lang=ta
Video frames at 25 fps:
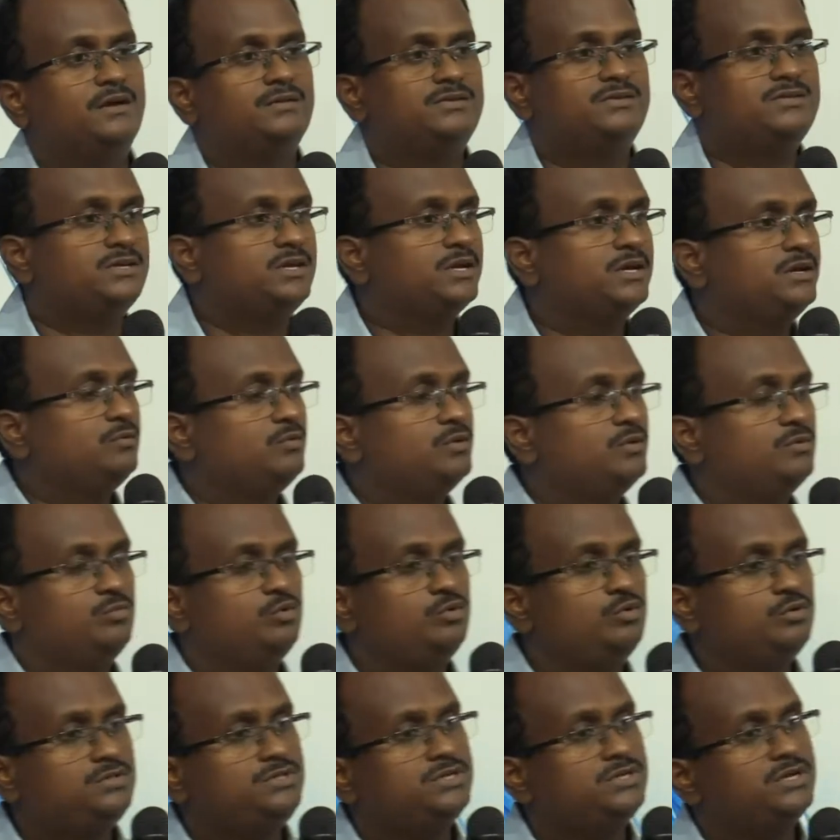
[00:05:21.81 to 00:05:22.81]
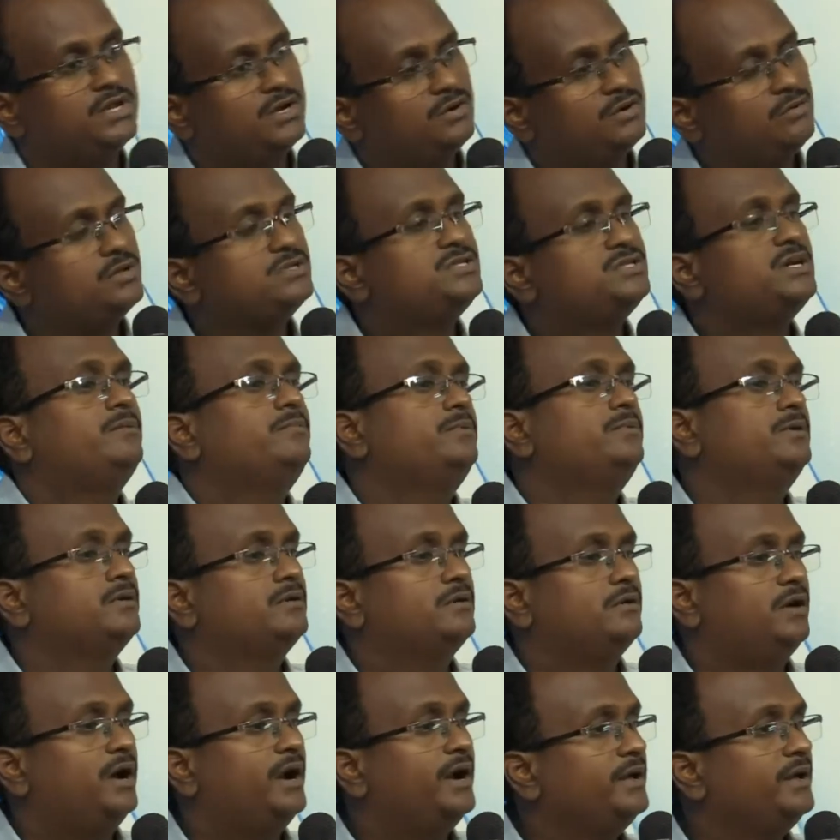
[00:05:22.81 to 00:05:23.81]
சிக்கன் ஒரு முழு சிக்கனை கூட
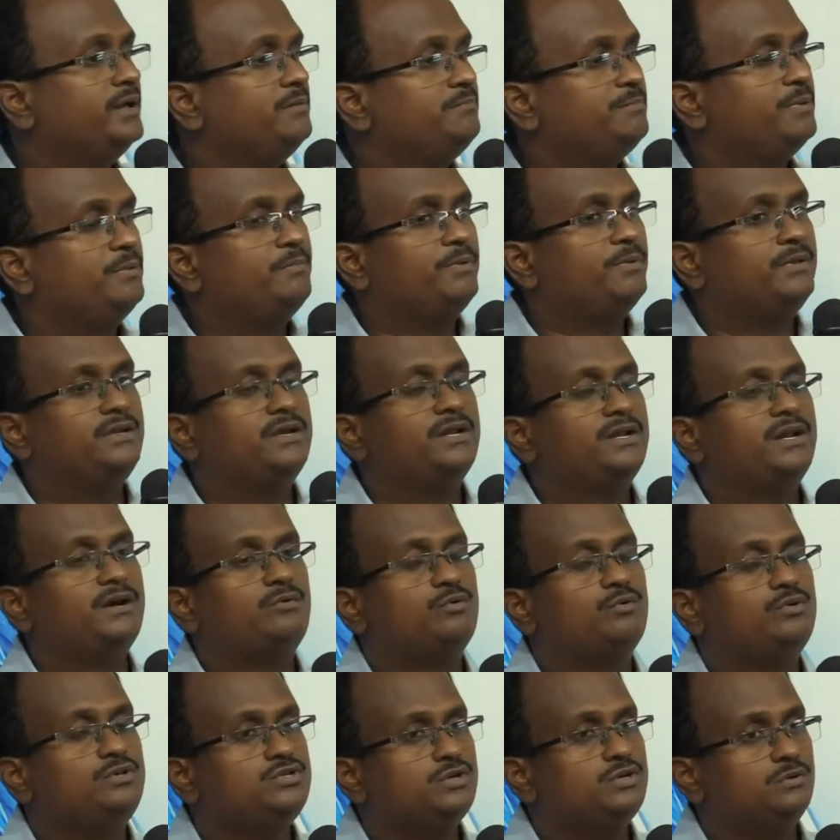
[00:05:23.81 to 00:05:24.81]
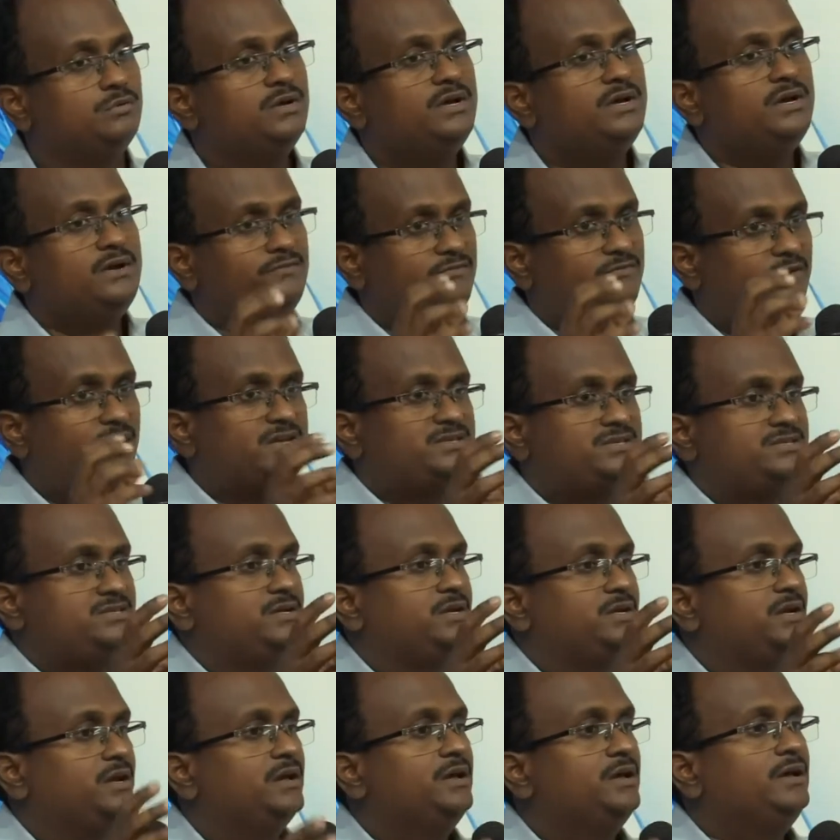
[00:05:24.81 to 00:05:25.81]
சாப்பிட்ருக்குறோம் ஆனால் இப்போ பார்த்திங்கன்னா கொஞ்சம்
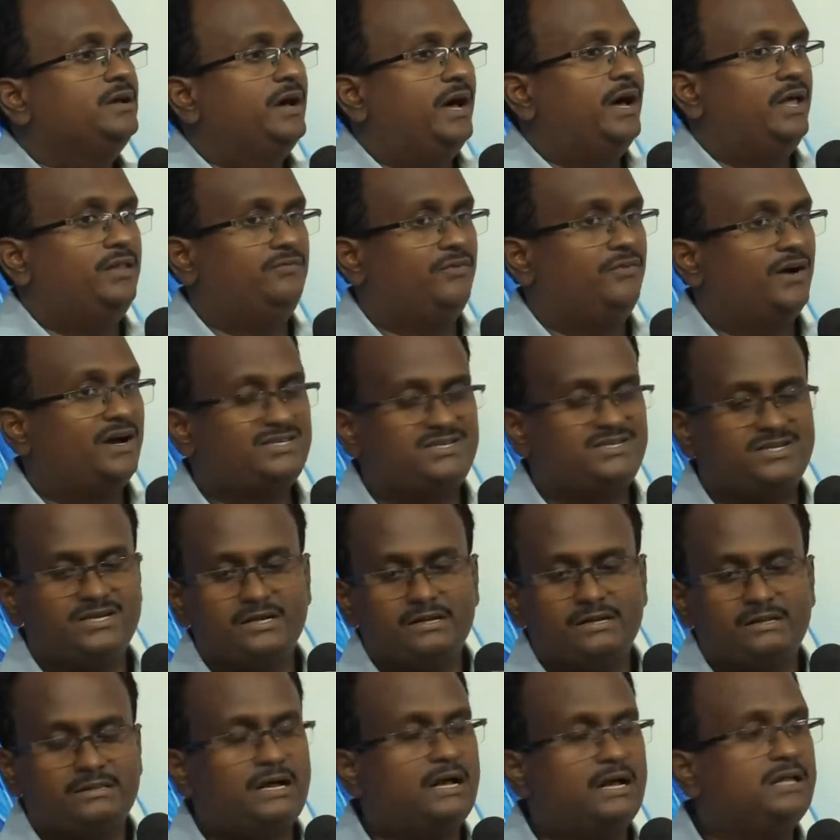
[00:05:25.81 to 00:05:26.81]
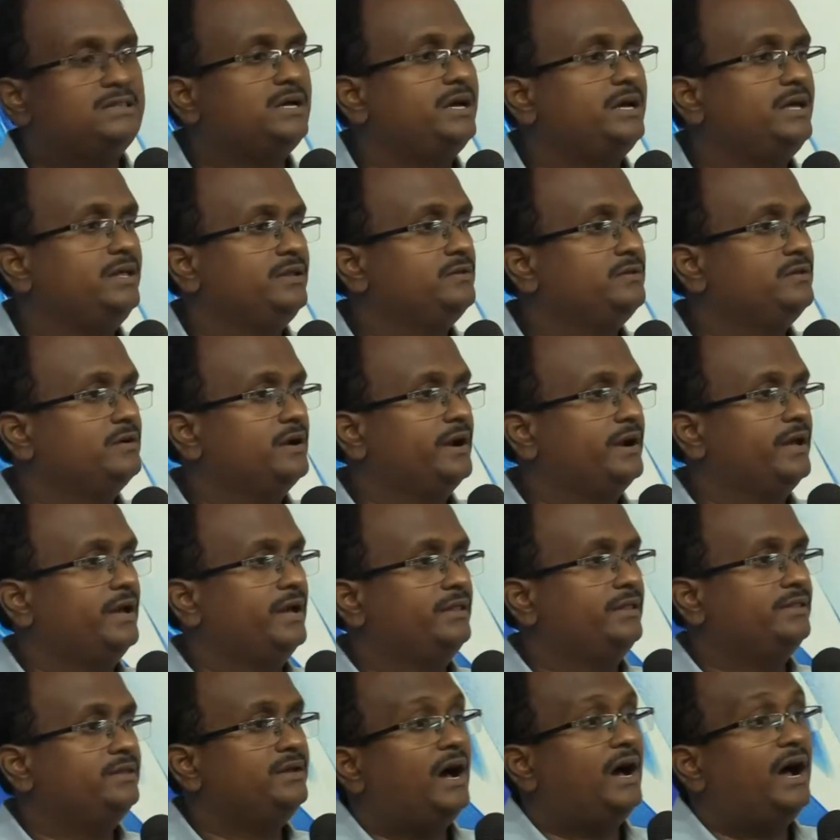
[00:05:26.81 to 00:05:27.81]
ஃபாஸ்டிங் அது ஃபாஸ்டிங் இருந்தால் தான் இருக்கும்
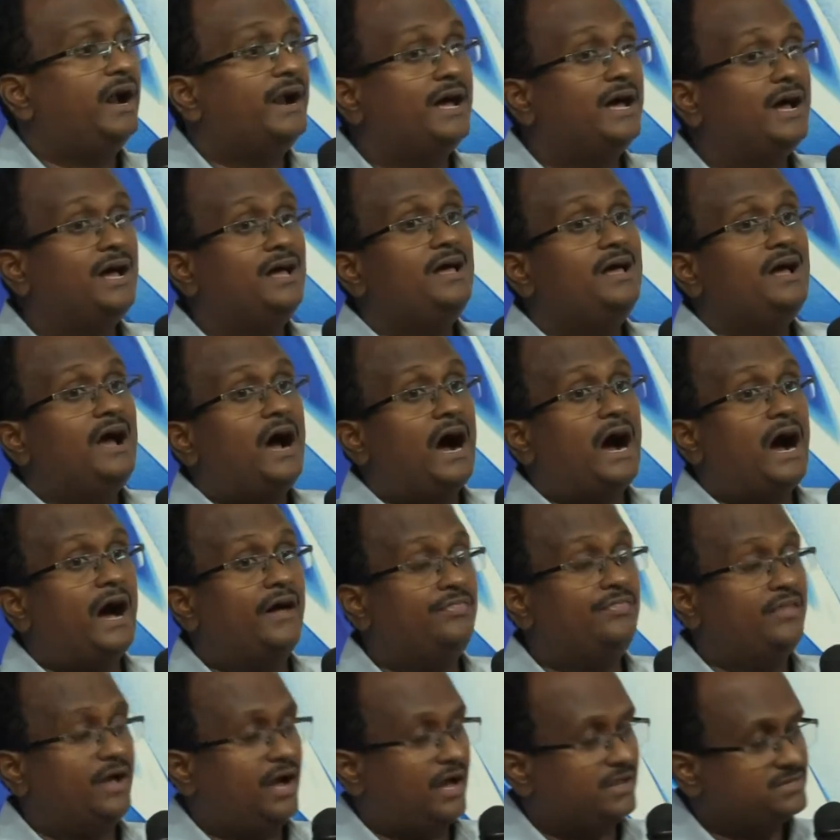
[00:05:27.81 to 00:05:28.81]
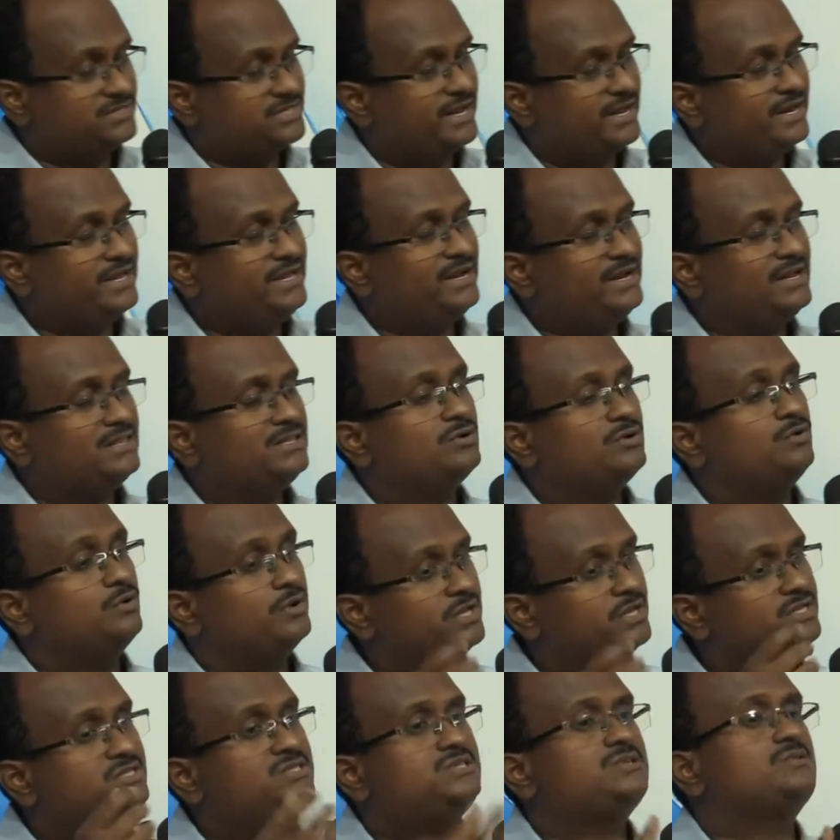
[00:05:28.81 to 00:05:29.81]
கிடையாது ஆனால் அது சரீரத்துக்கு ஒரு
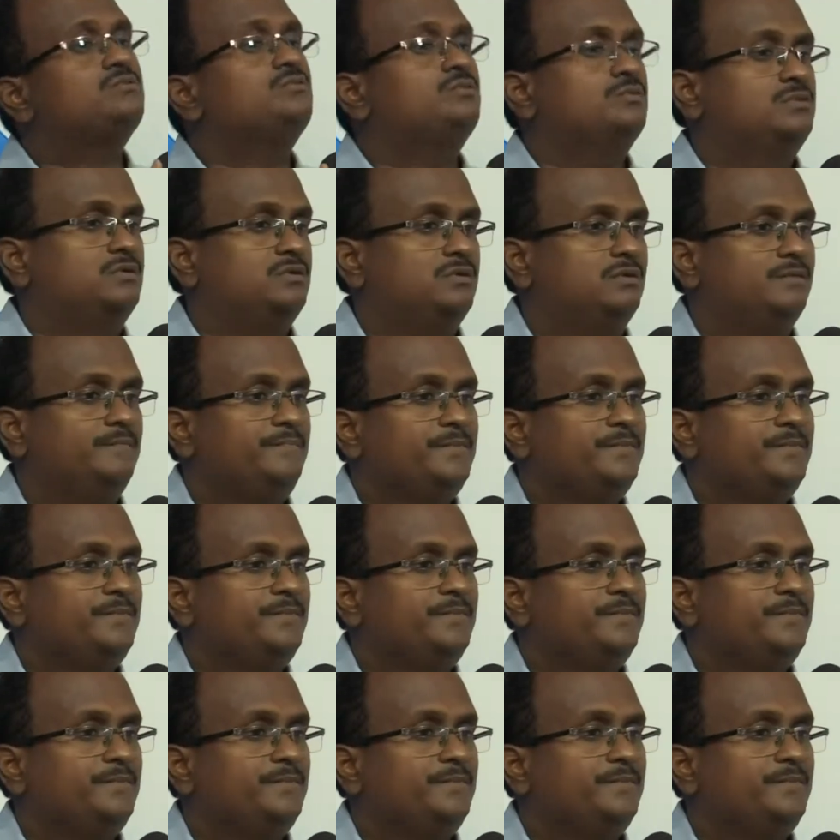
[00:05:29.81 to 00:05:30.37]
ரெஸ்ட்டு கொடுக்குறோம்